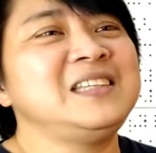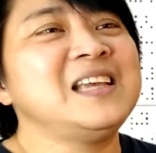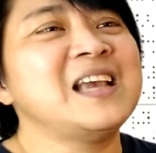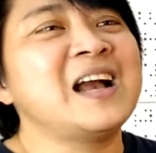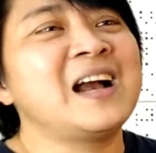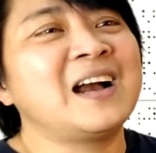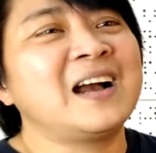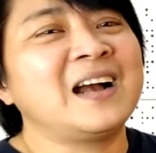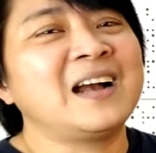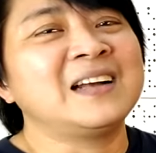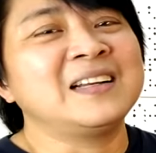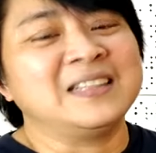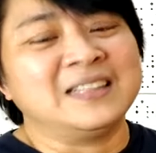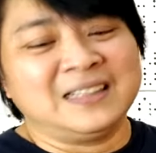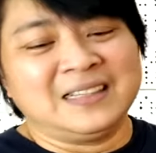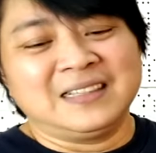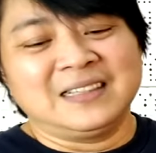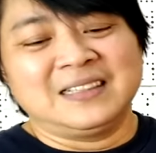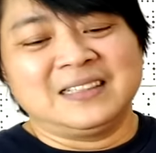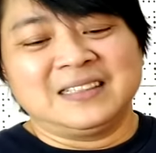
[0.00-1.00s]
一样啊。
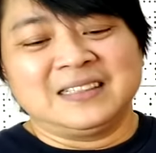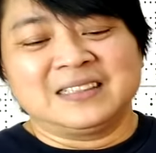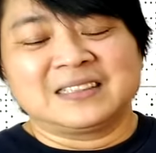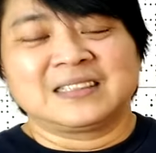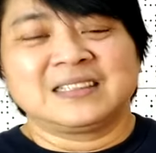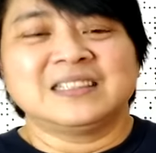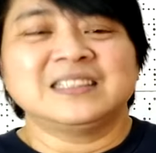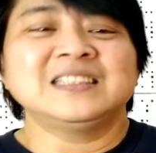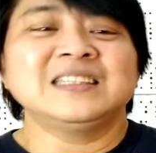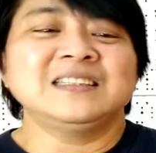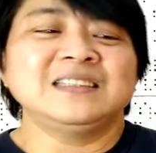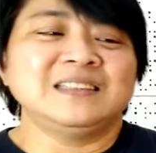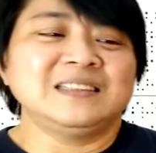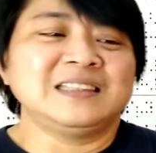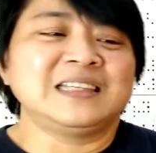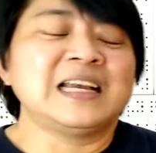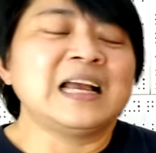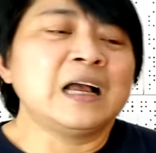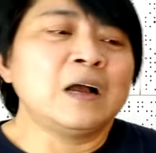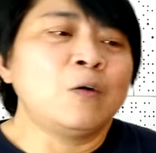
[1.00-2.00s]
可是
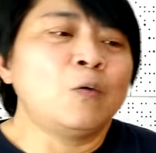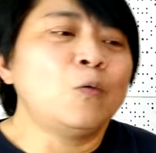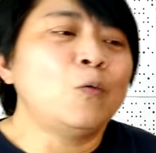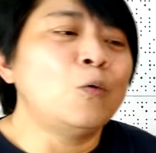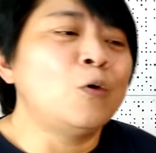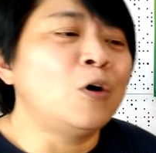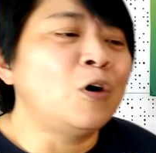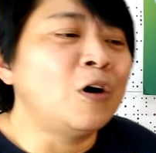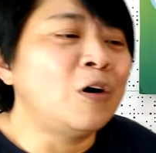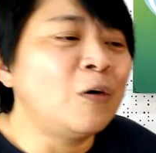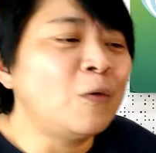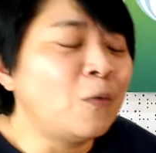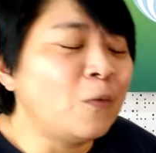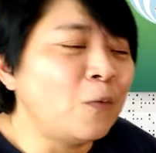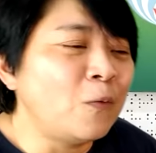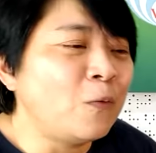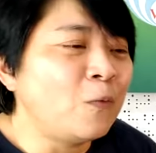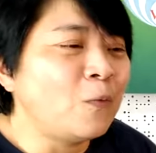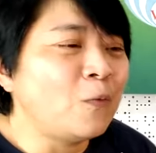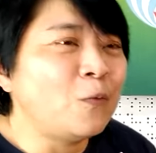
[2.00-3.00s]
你看我，
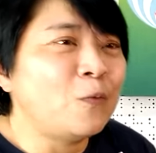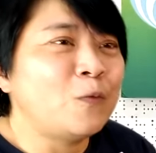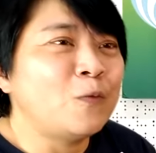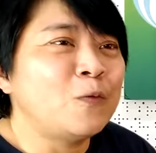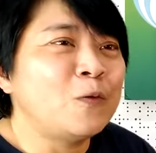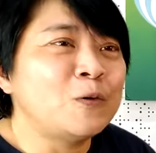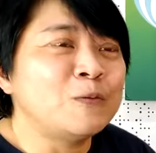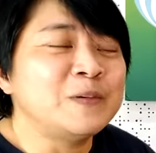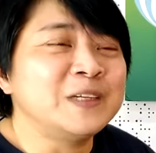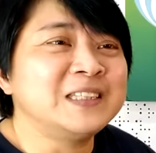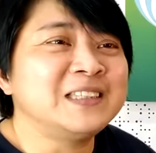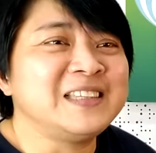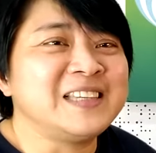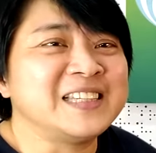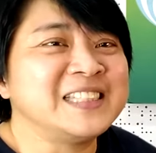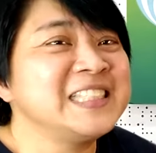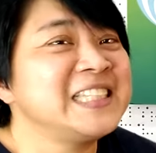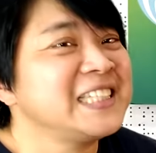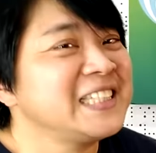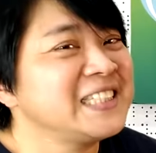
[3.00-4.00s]
我们
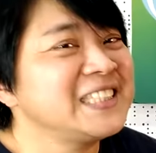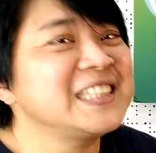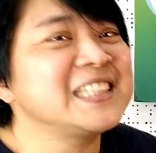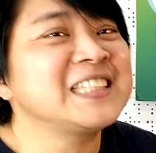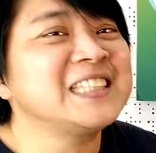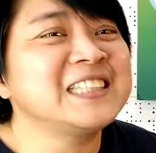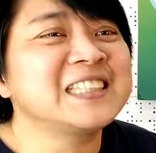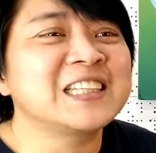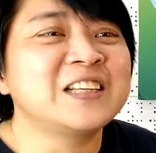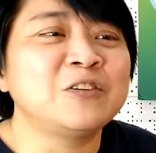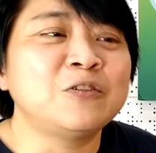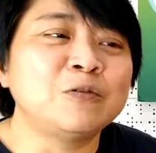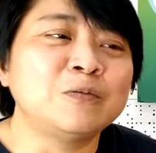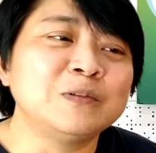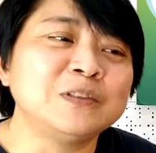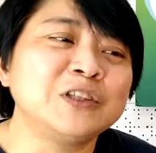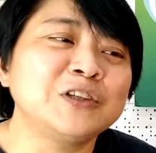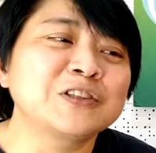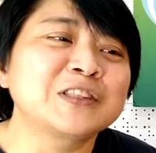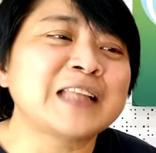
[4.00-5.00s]
年轻气盛，我
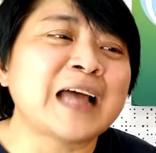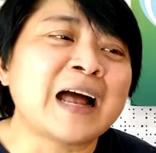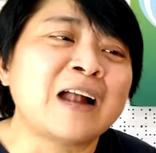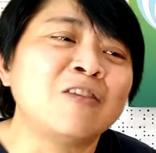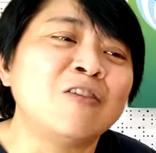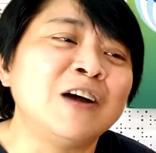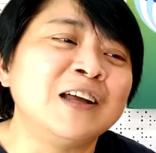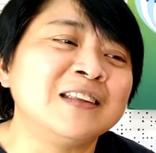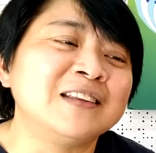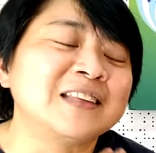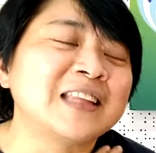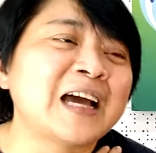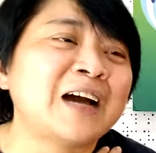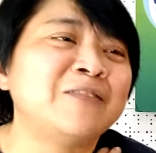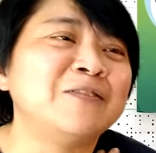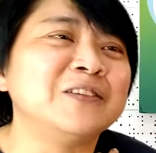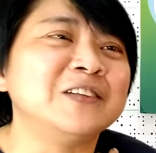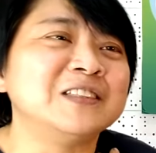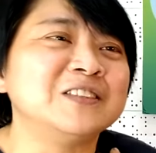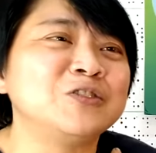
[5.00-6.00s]
们就打乱了
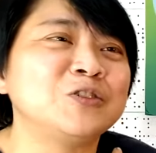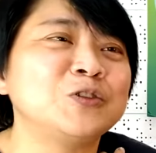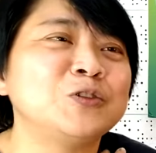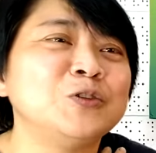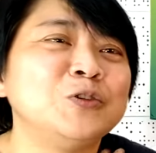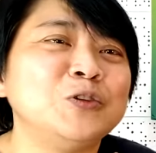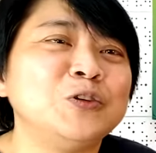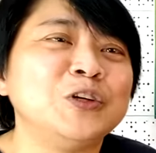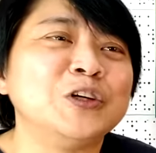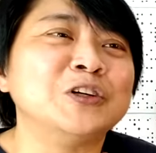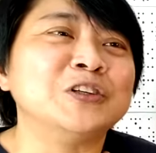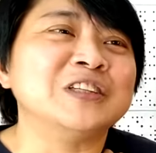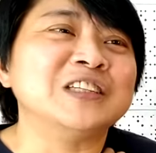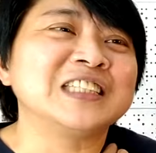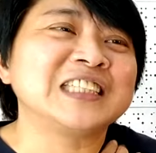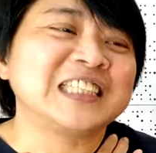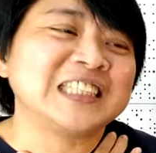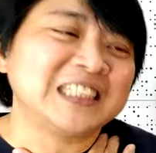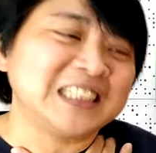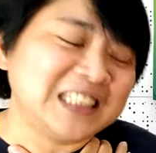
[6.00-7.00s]
他们去旅游的
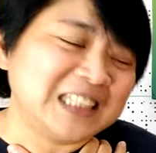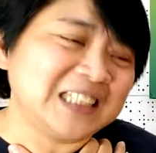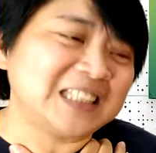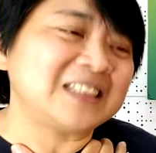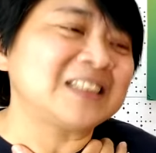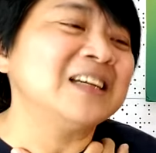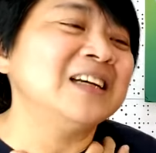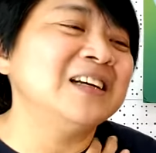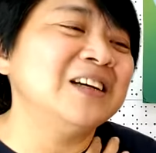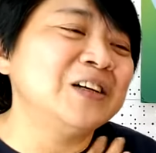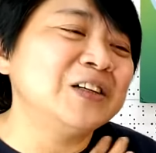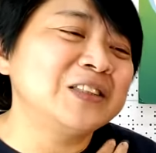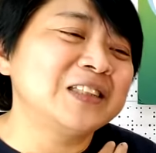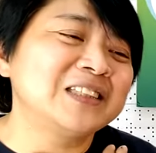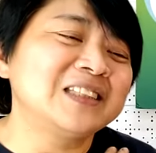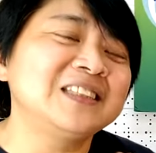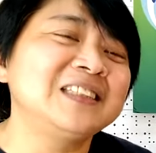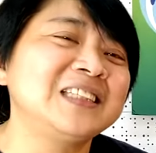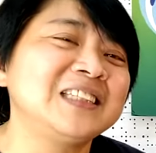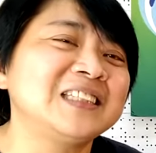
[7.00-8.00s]
心情。
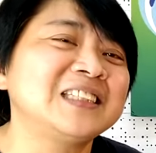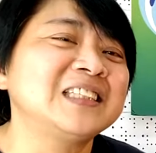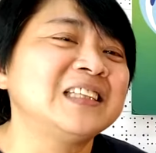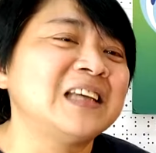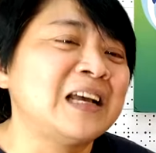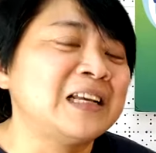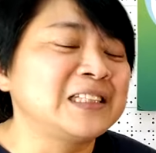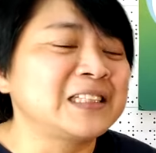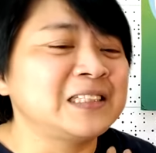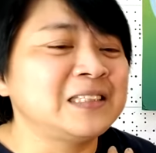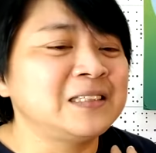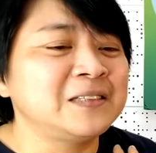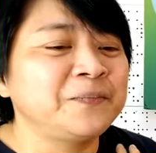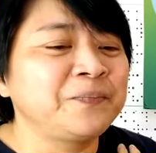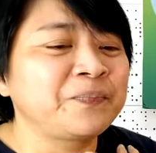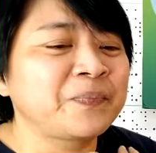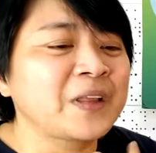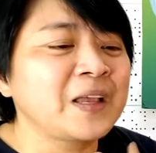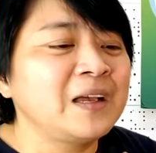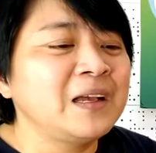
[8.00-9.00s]
是其实还是
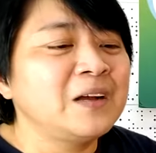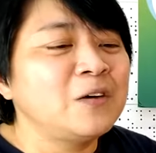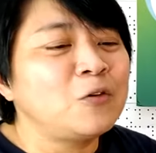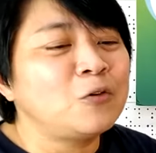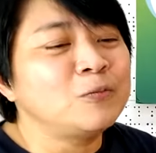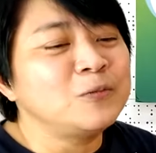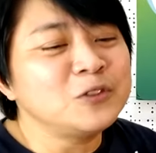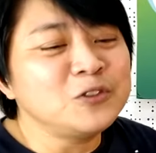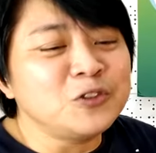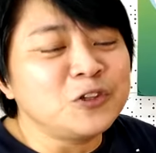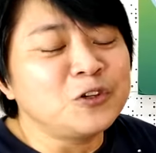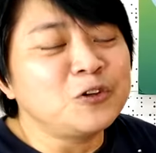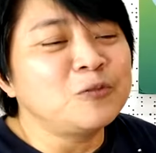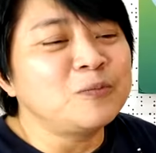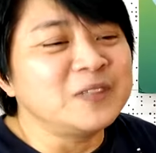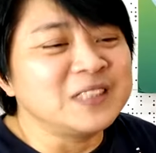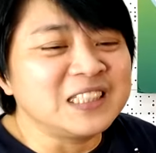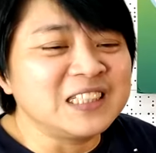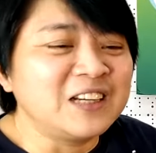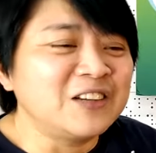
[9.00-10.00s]
我们觉得我
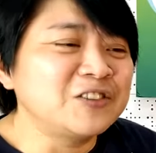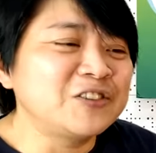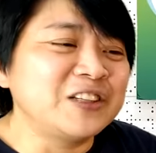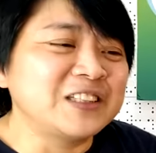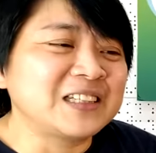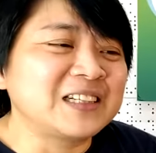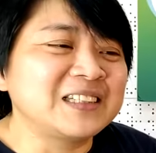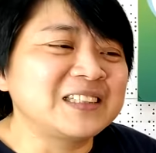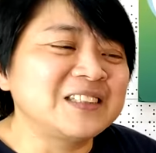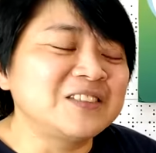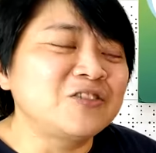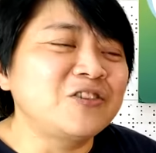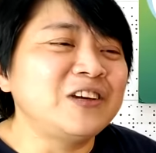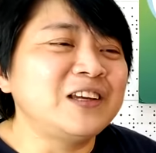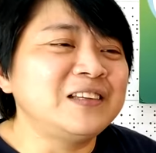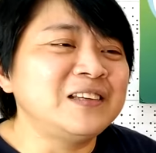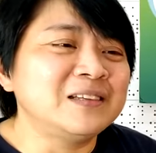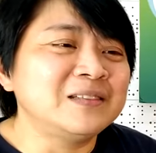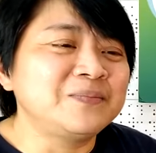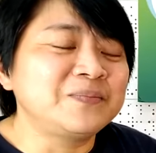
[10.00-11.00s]
们孝顺，可是
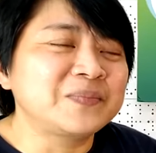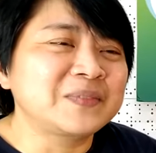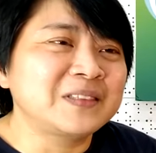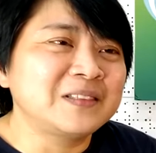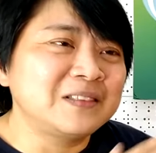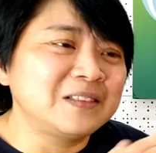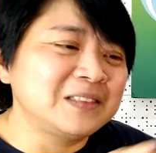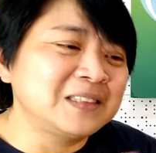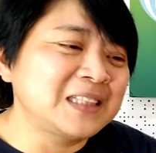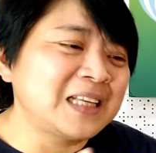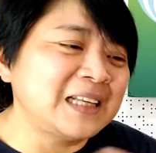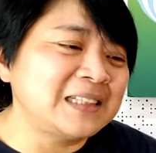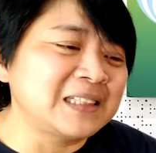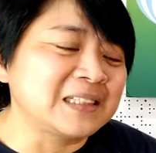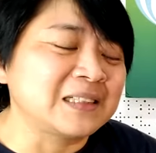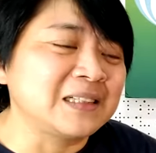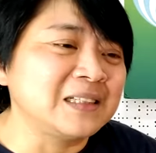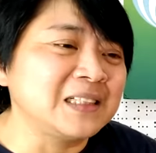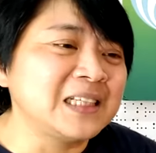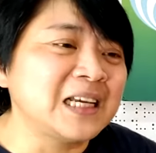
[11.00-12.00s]
对，在
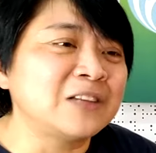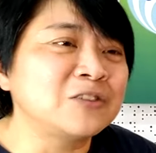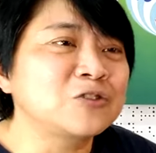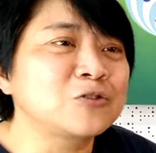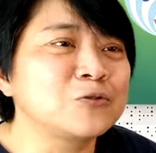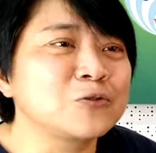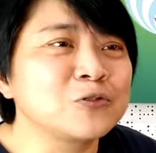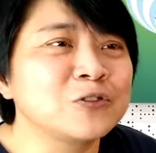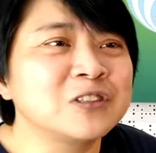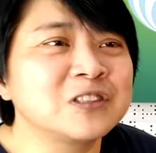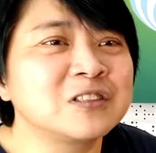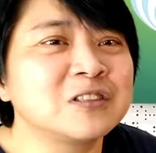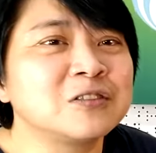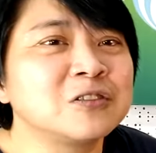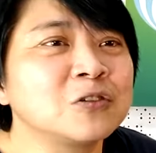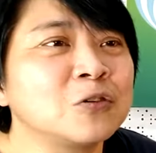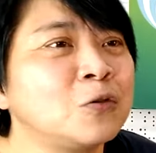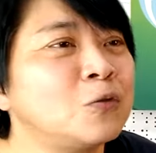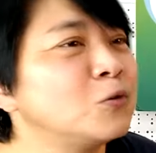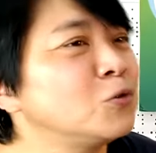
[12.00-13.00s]
整个相处过程
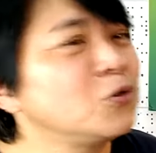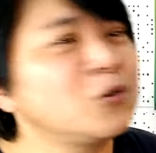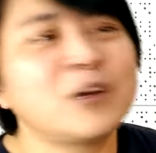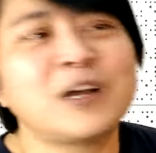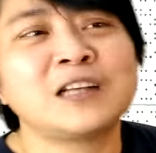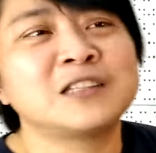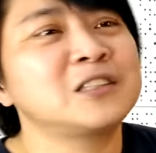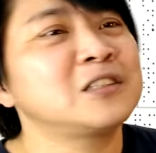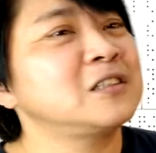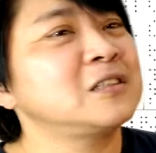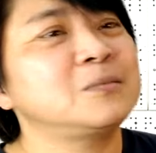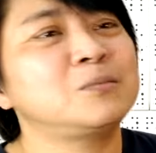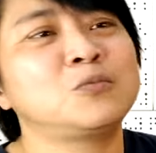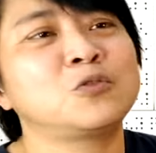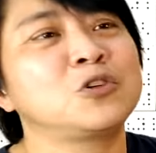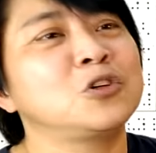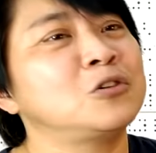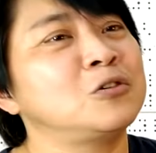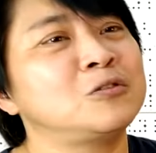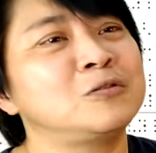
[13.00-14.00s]
中，我觉得还是
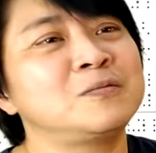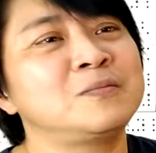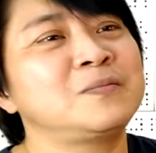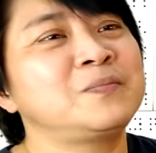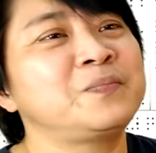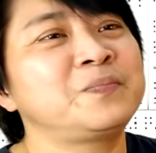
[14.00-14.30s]
不够，